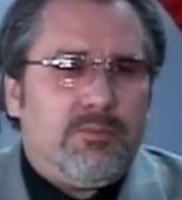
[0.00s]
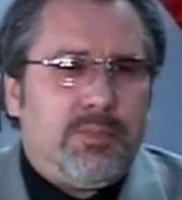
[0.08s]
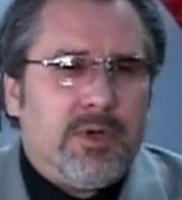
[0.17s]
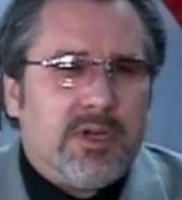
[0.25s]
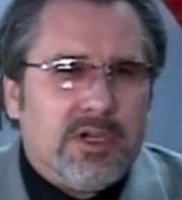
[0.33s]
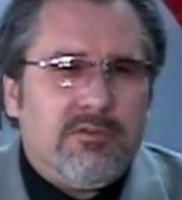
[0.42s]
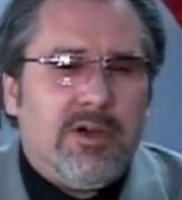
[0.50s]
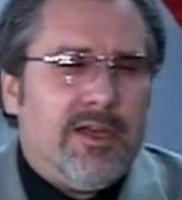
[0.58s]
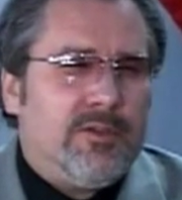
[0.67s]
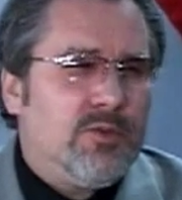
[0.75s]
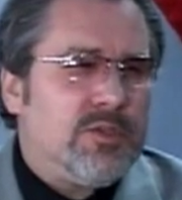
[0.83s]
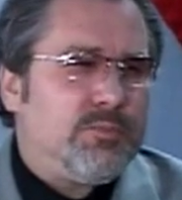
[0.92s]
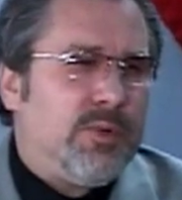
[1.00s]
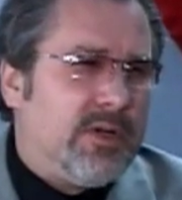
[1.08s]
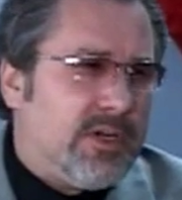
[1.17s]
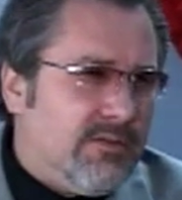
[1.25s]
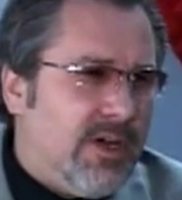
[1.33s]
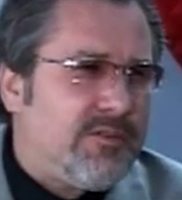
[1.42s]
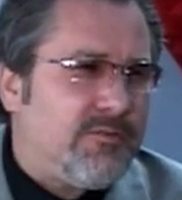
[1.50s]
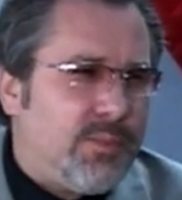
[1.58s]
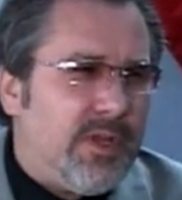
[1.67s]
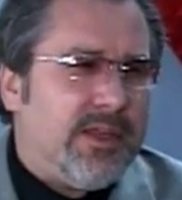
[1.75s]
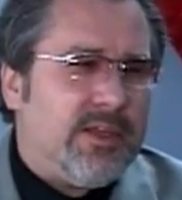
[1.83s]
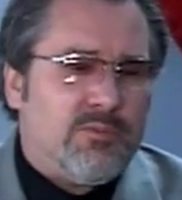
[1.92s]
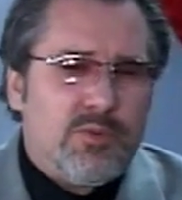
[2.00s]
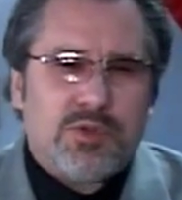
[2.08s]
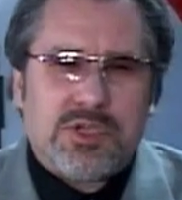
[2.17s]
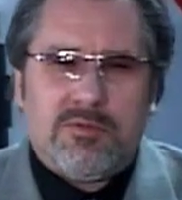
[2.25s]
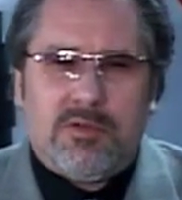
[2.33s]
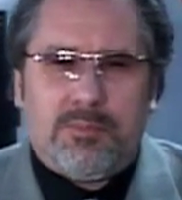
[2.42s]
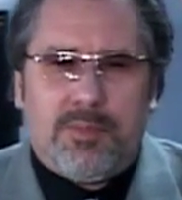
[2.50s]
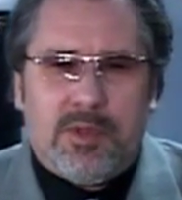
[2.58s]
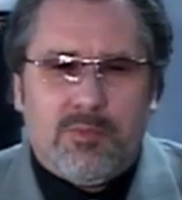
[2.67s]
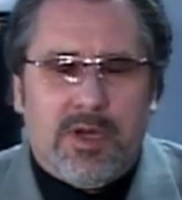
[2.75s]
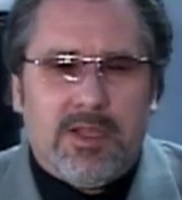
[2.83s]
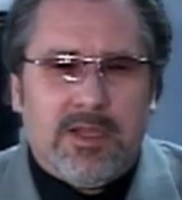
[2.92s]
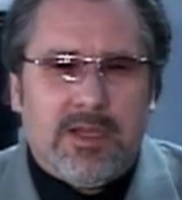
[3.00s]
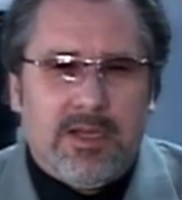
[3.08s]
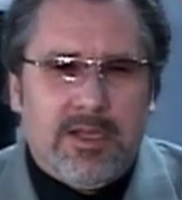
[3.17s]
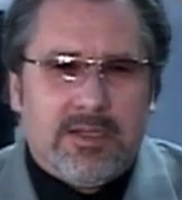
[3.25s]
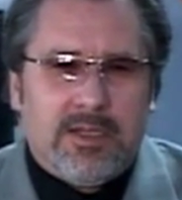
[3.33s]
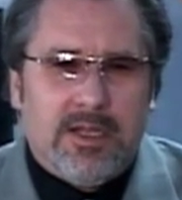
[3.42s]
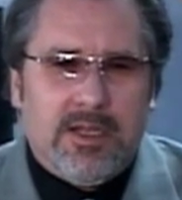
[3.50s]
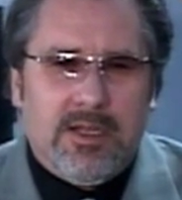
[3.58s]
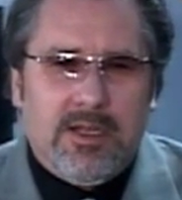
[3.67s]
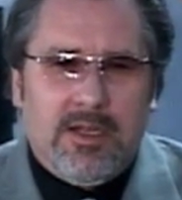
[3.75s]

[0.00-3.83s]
покрывать. То есть покрывать в плане Божьего понимания – это